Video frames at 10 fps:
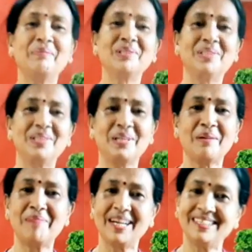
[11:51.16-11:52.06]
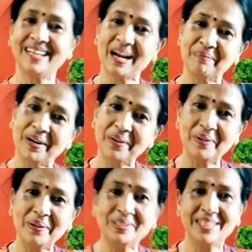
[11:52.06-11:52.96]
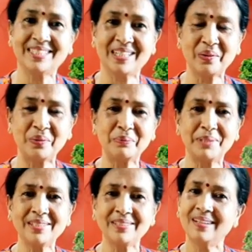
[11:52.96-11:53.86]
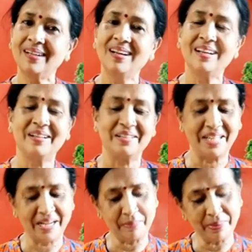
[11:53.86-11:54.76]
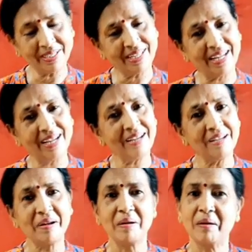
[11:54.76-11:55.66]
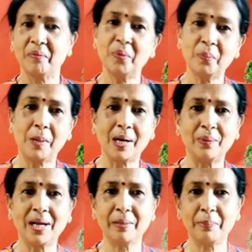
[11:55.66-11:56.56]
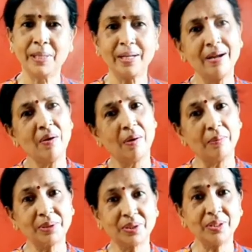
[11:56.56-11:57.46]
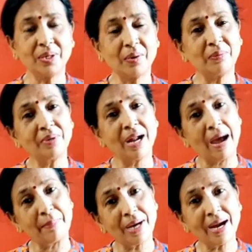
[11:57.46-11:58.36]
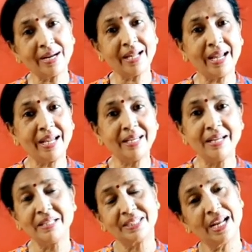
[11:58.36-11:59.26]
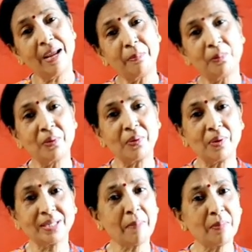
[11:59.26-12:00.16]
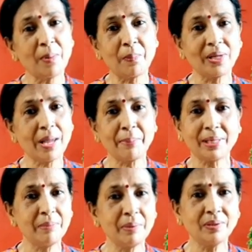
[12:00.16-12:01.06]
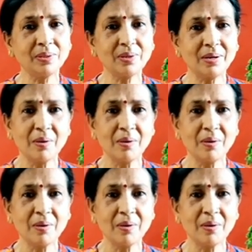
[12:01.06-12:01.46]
অবশ্যই সব বাড়িতে একবার হলেও চেষ্টা করবেন দেখবেন খেয়ে খুব ভালো লাগবে অবশ্যই তখন আবার এই সেই পুরনো কথা মনে পড়ে যাবে কি বলুন তো